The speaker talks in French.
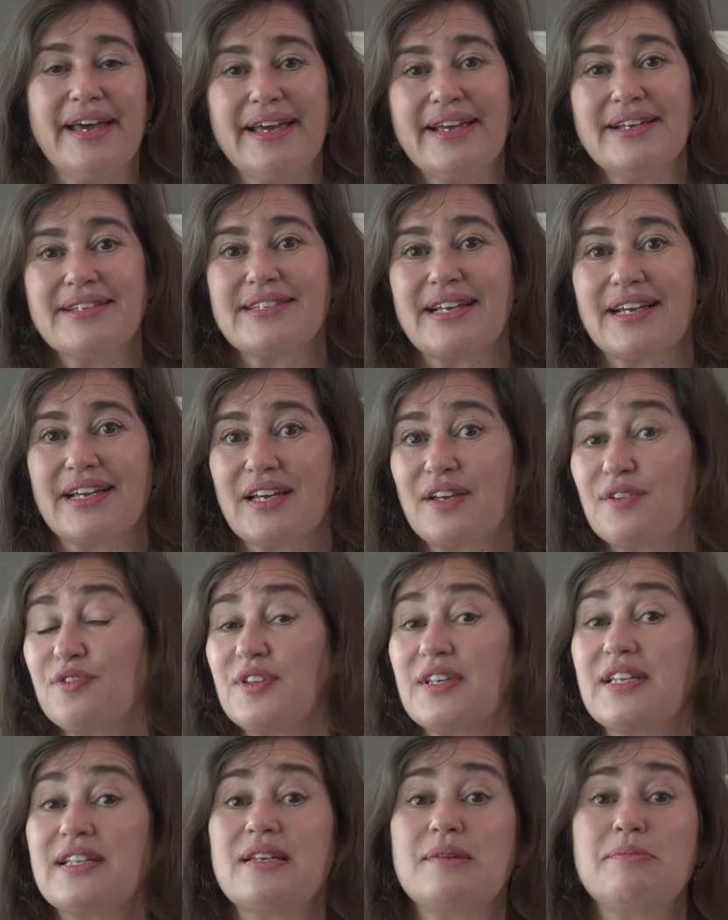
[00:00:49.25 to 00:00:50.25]
et
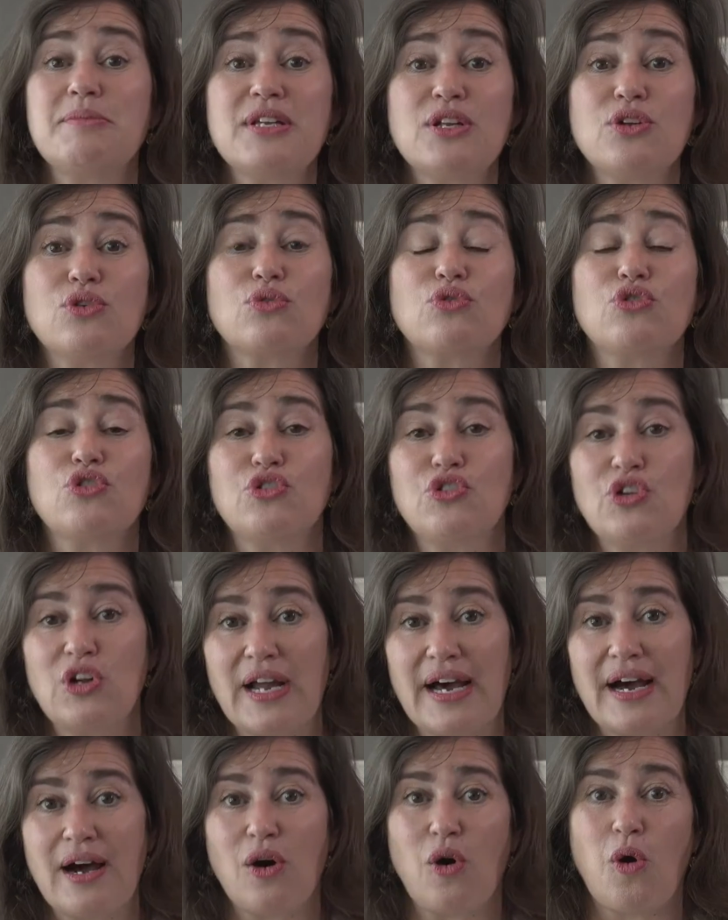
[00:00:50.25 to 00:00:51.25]
sacrifier des millions de
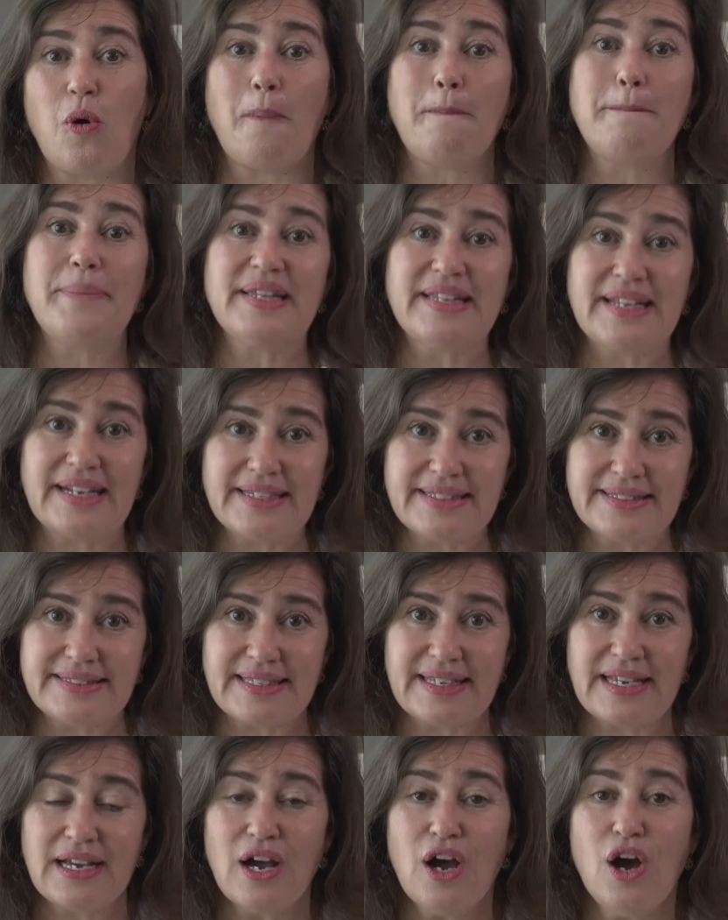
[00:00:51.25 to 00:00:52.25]
dollars en
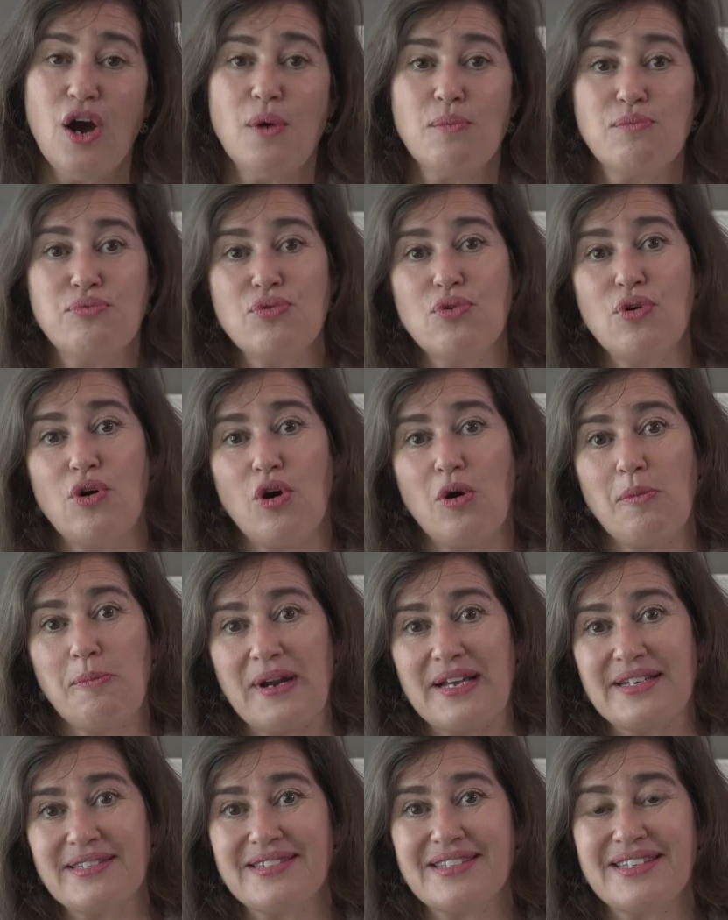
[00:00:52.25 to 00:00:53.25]
pénalité pour
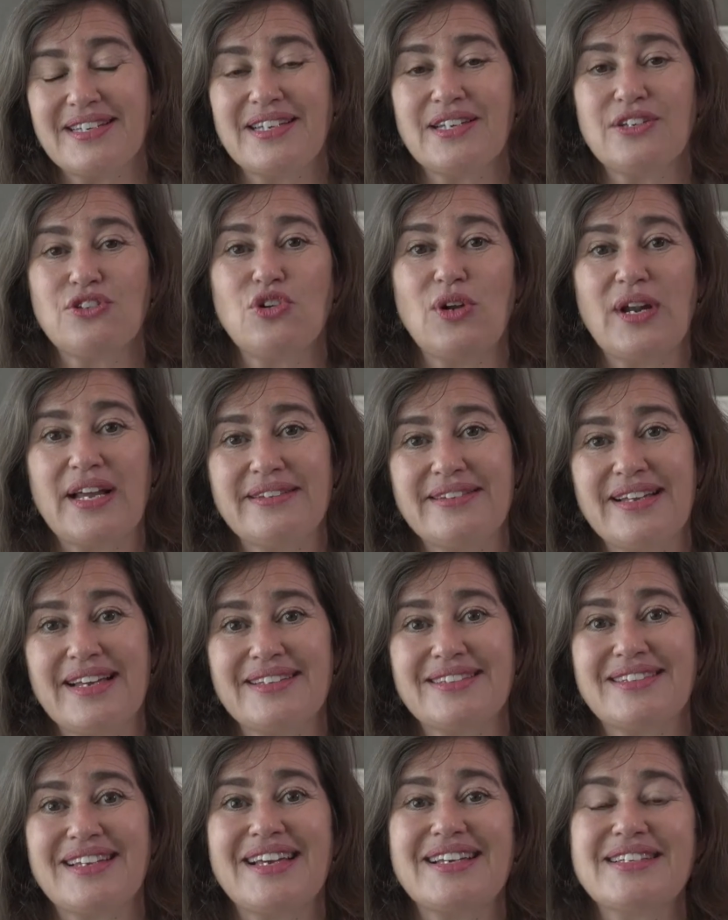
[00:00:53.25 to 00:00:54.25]
remplacer de la
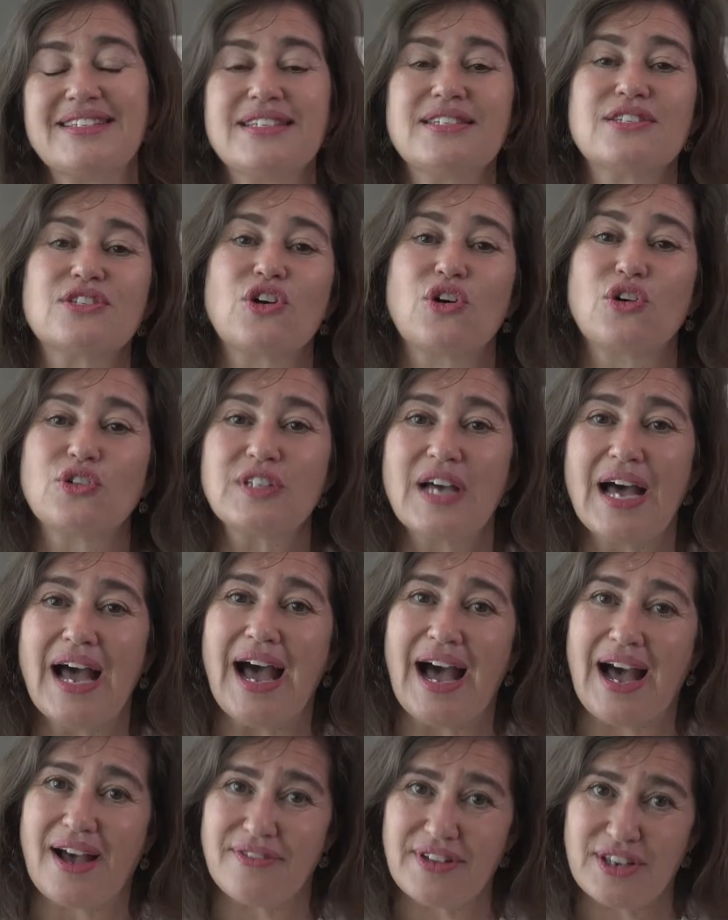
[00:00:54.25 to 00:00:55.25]
dette existante
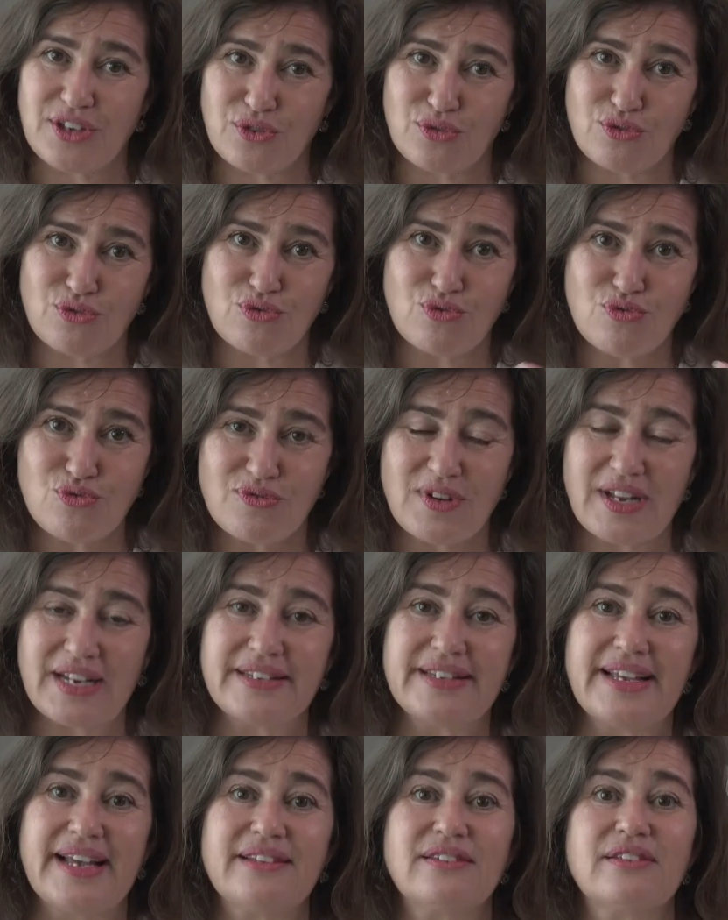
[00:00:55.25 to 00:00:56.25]
avec une
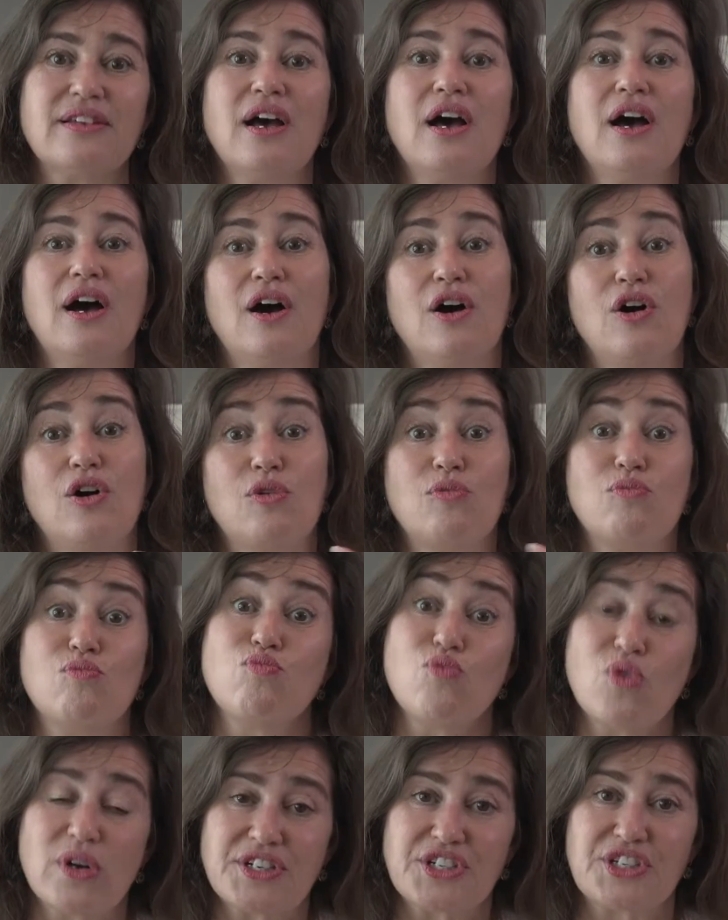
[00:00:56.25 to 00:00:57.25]
nouvelle dette euh,
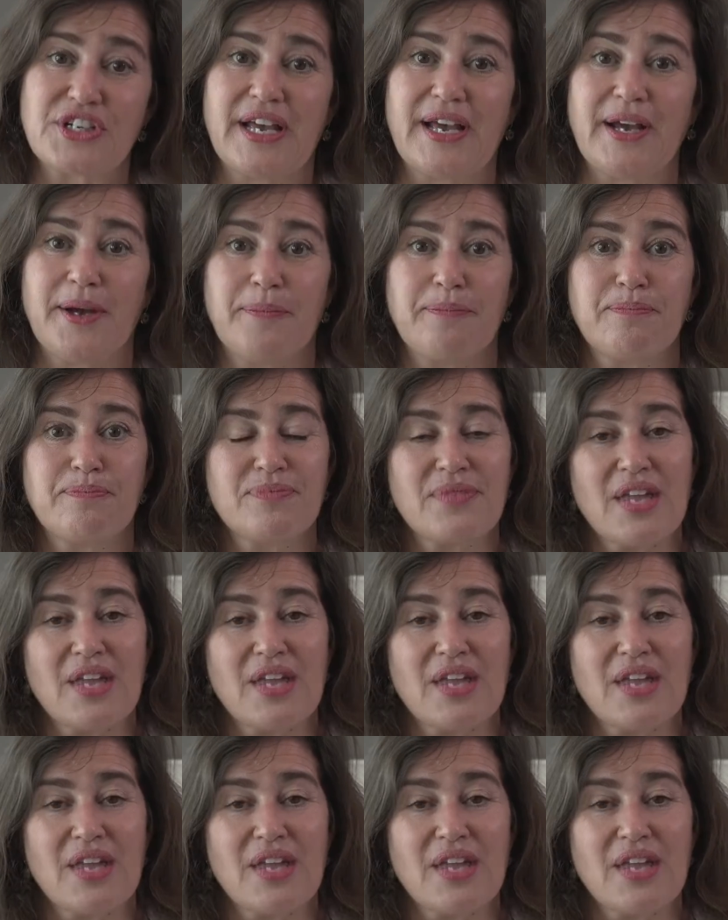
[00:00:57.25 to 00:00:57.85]
moins chère.